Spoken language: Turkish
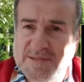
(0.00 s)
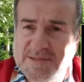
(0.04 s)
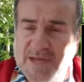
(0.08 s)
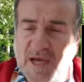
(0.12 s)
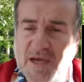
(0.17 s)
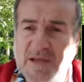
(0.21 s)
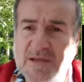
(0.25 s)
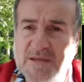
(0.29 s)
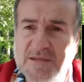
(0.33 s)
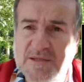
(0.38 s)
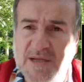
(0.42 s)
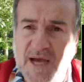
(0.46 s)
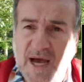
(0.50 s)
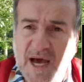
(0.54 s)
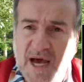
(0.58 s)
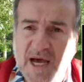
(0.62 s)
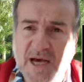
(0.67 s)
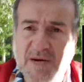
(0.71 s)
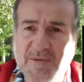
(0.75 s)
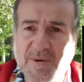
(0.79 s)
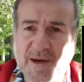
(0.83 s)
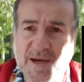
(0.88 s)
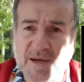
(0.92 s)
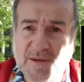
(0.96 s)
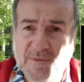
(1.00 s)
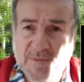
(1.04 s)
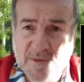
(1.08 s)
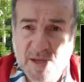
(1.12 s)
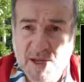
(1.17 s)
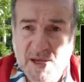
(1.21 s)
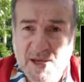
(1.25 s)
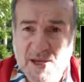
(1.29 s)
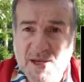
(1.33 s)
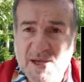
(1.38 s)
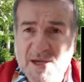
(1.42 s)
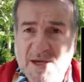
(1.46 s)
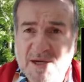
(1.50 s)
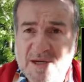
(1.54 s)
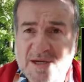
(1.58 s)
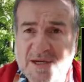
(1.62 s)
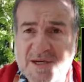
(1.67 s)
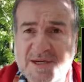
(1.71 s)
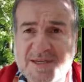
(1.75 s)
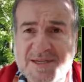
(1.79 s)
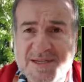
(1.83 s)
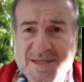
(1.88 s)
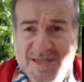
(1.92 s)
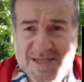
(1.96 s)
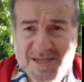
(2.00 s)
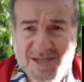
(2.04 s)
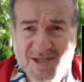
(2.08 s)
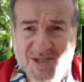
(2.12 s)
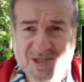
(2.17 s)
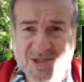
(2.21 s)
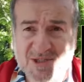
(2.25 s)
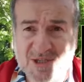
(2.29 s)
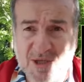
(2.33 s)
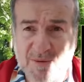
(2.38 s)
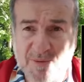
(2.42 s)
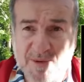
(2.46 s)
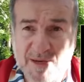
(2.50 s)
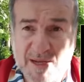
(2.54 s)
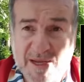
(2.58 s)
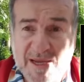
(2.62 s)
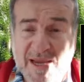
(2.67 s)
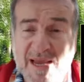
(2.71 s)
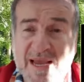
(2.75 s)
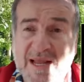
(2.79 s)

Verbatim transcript: sağlıklı her bayan 47 yaşında bile,